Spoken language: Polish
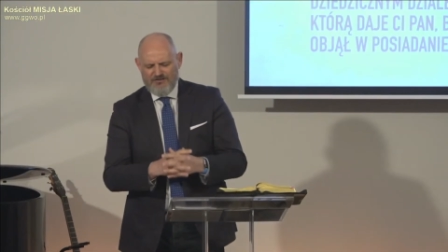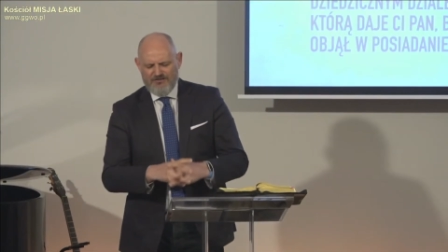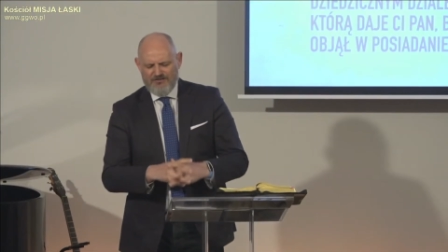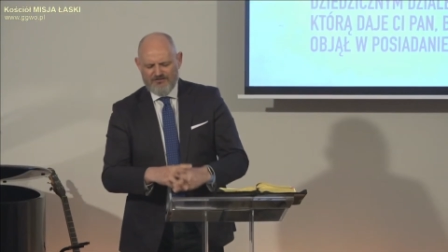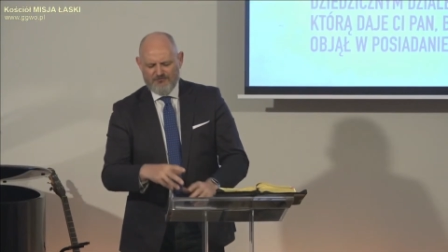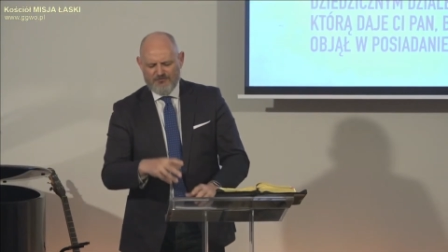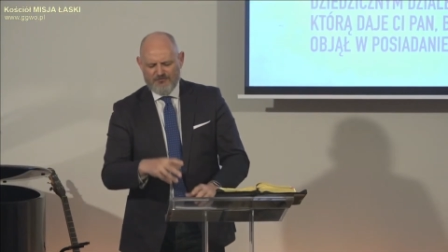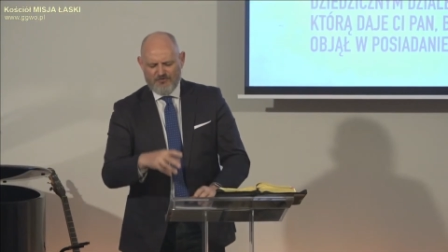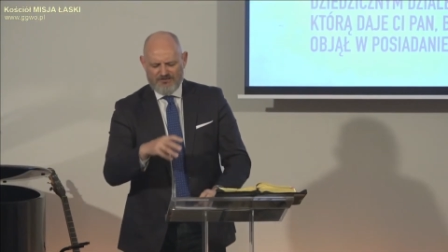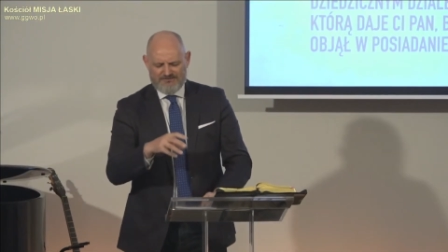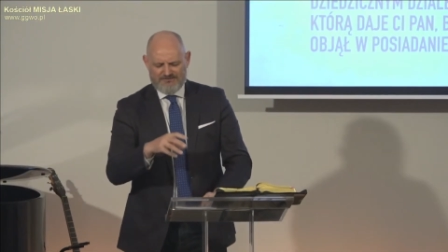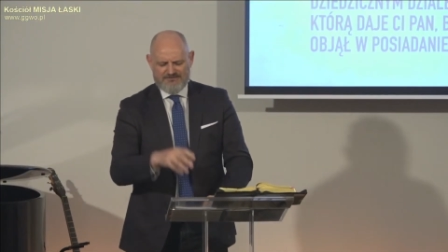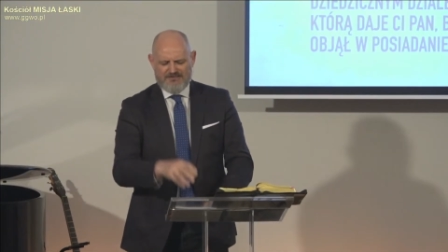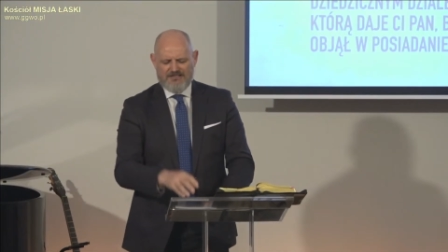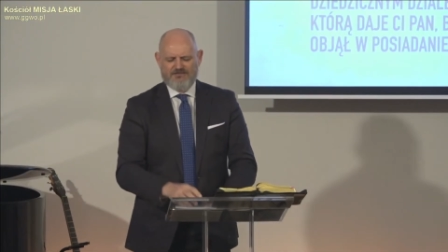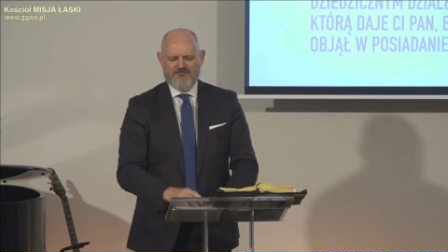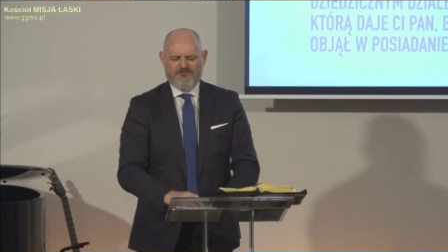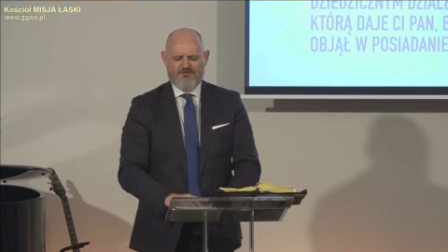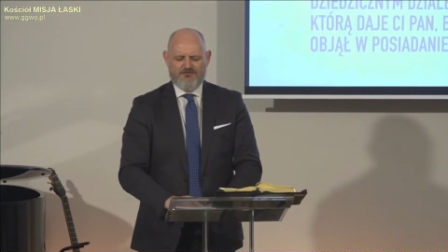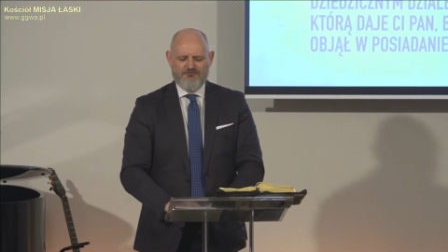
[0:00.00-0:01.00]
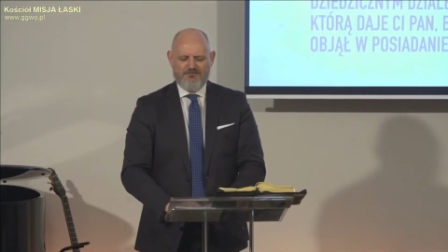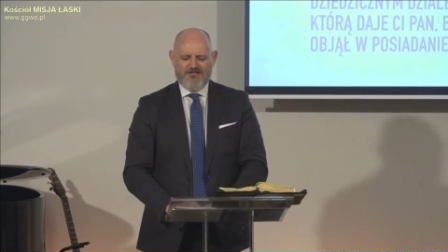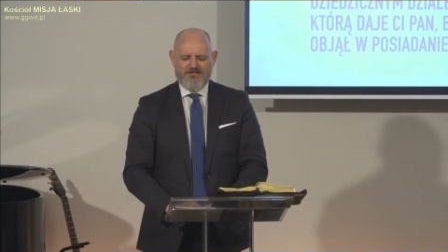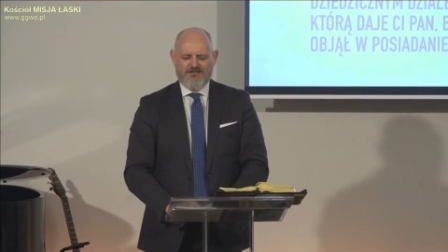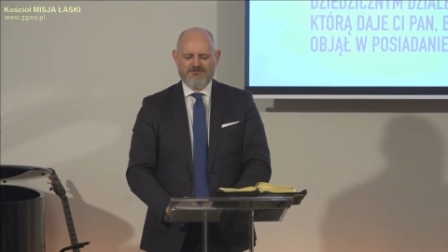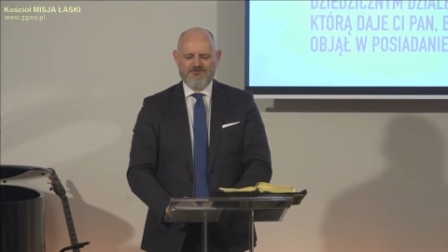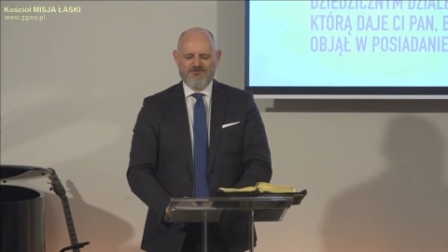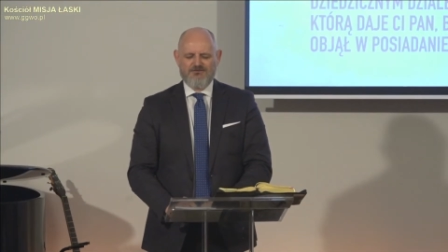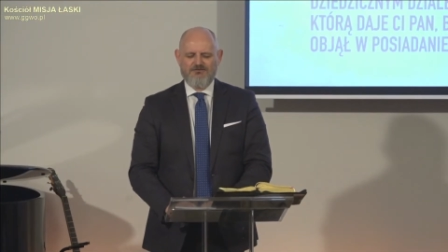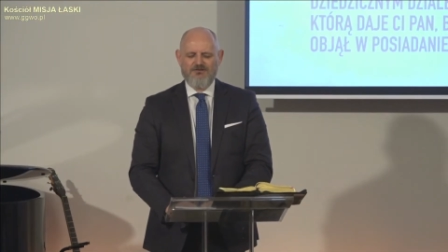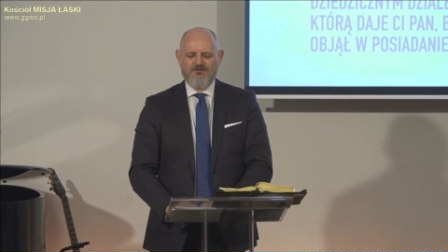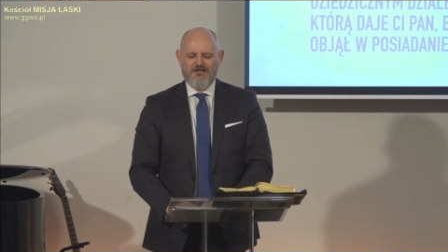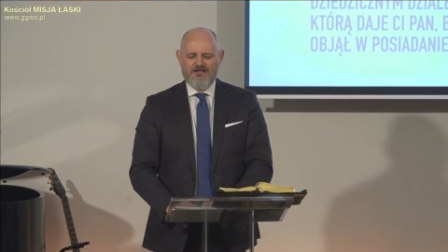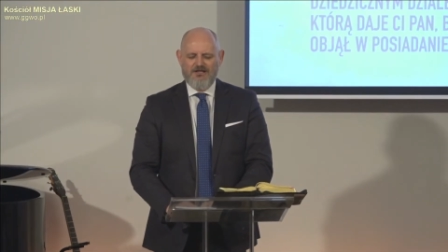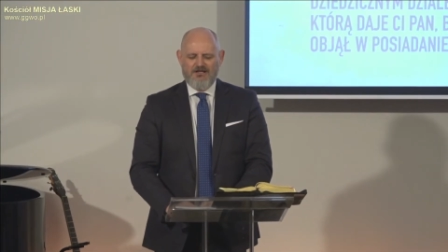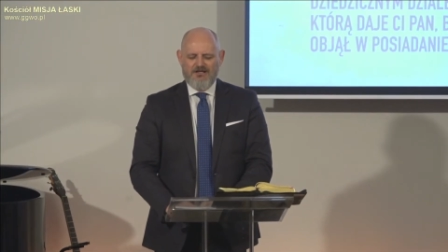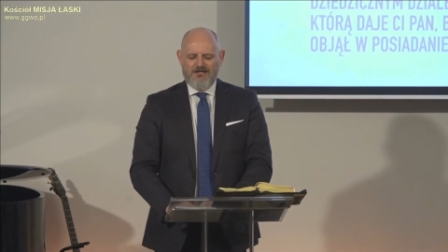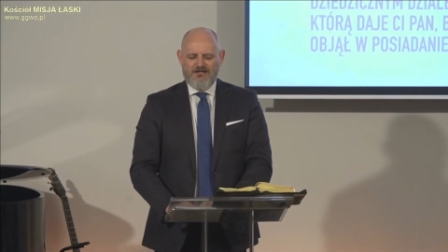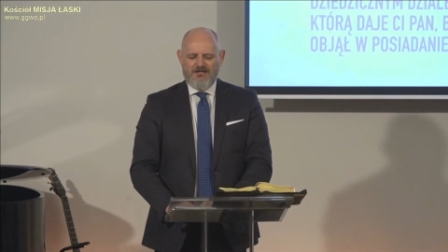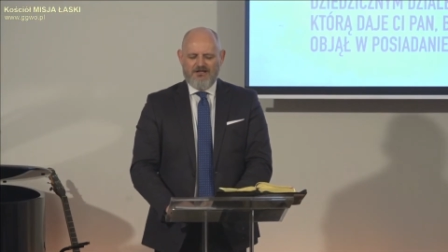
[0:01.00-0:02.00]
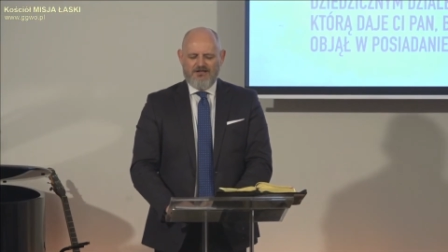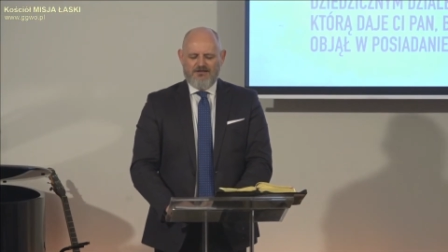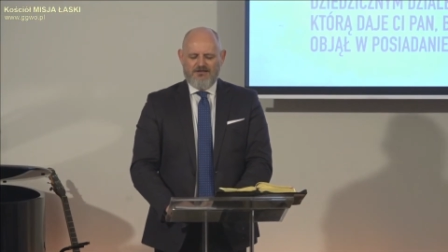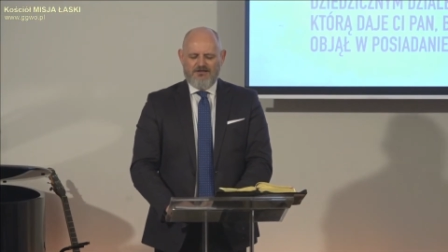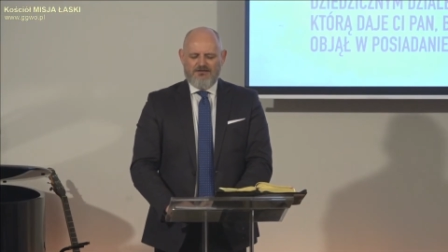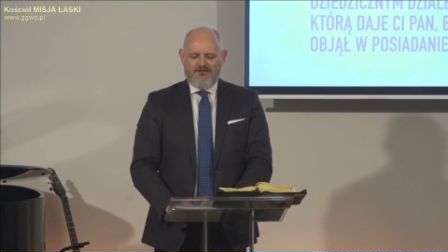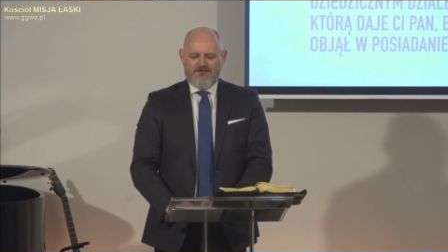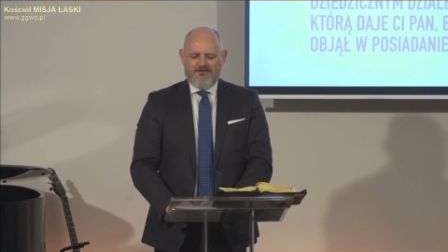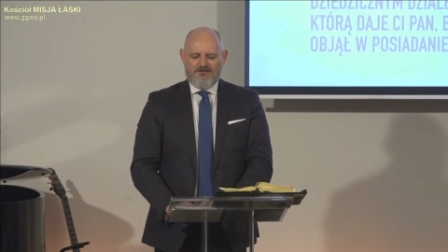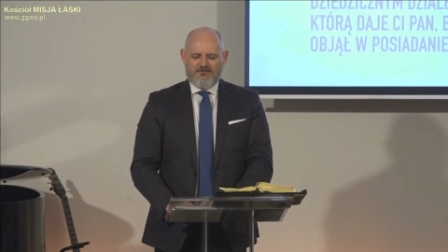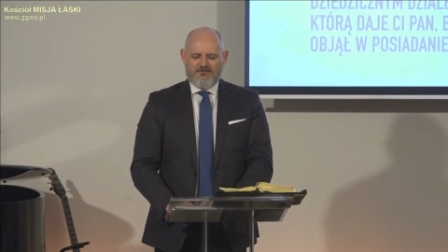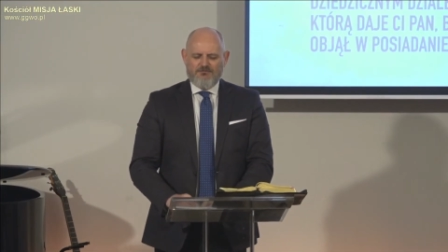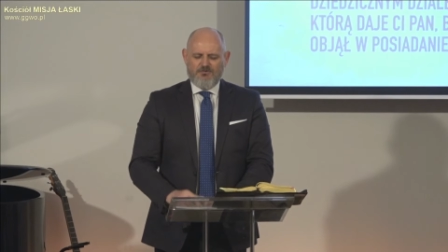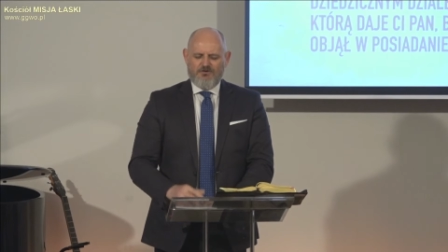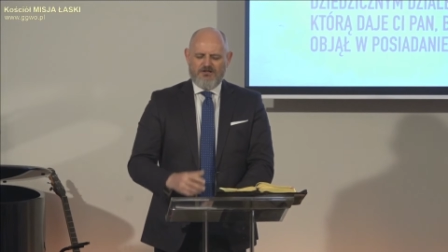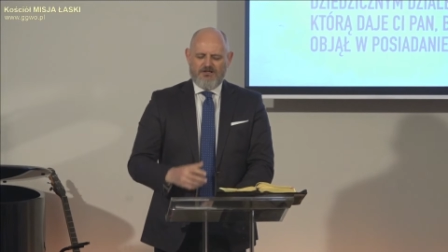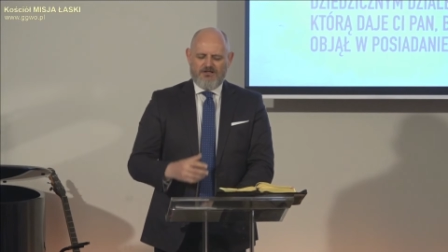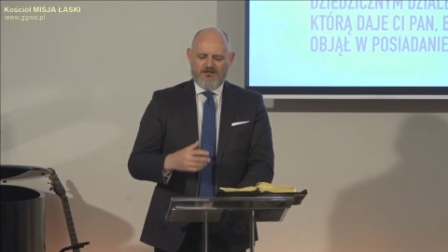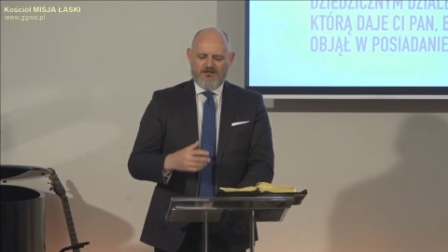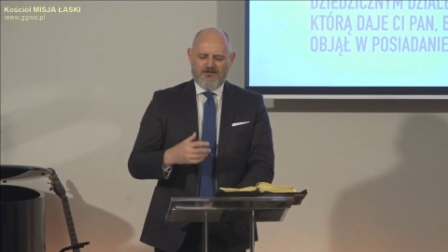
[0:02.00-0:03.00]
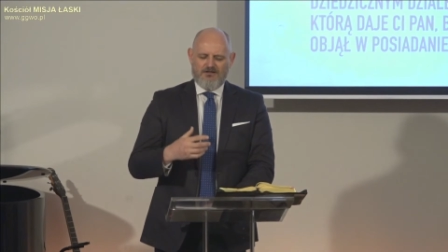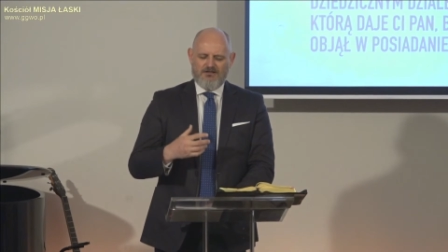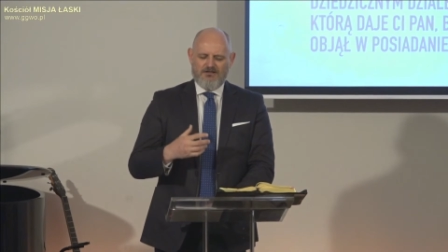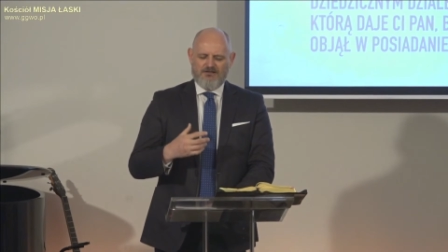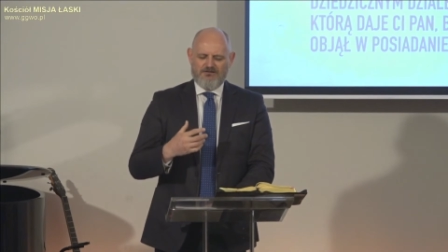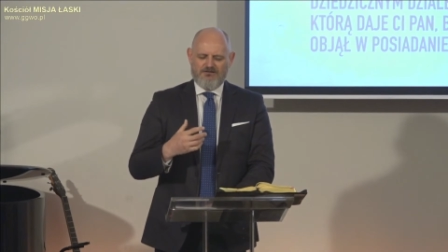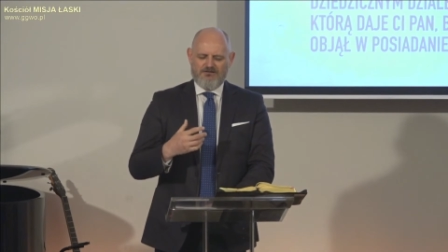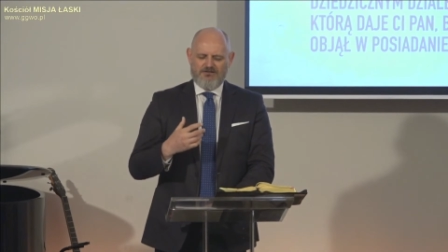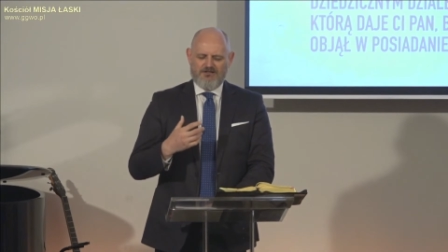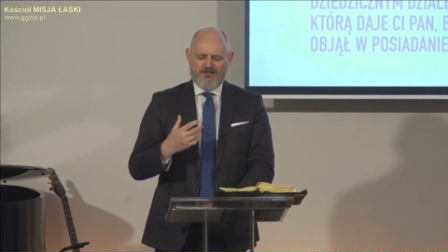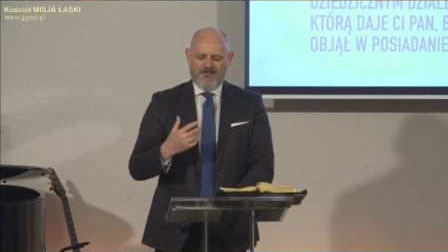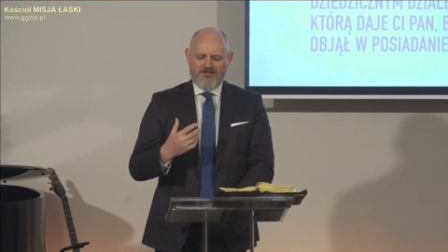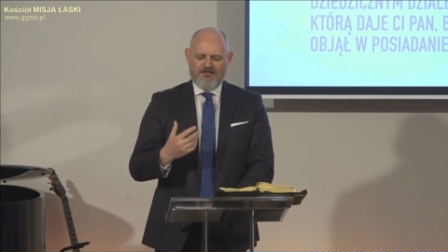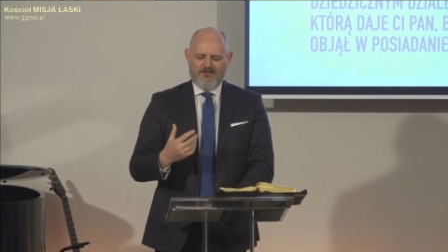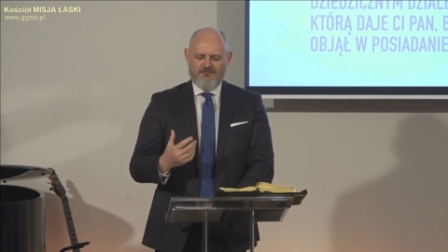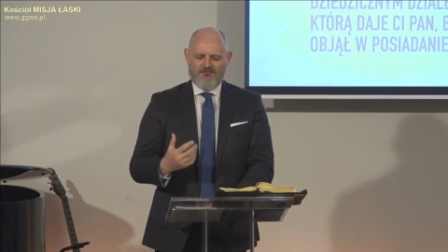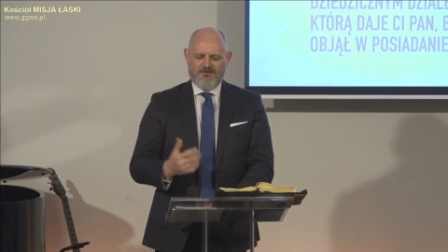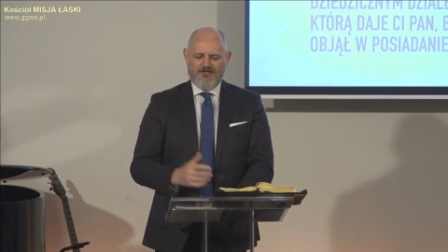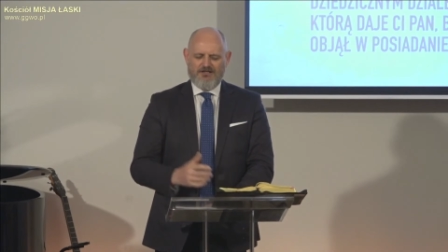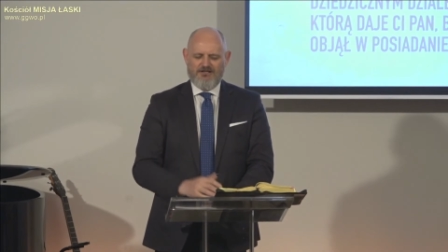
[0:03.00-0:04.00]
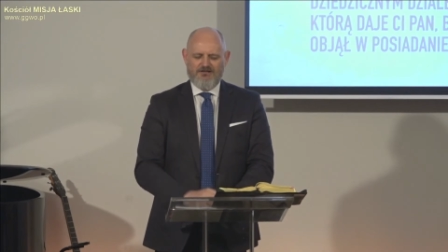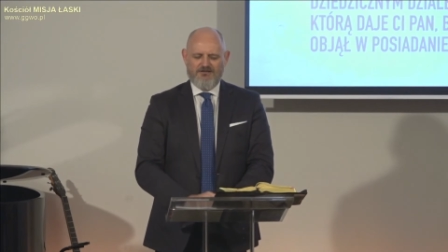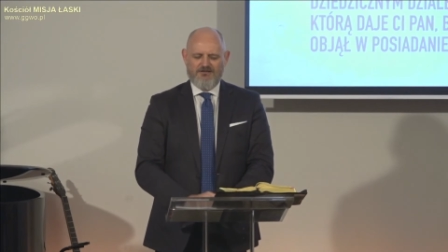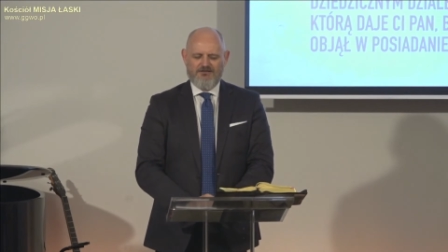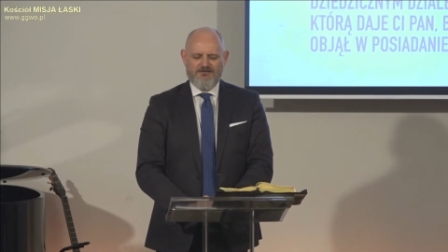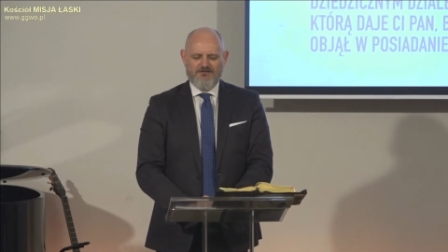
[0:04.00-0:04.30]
że mogę stać w tym miejscu i że mogę dzisiaj, Panie,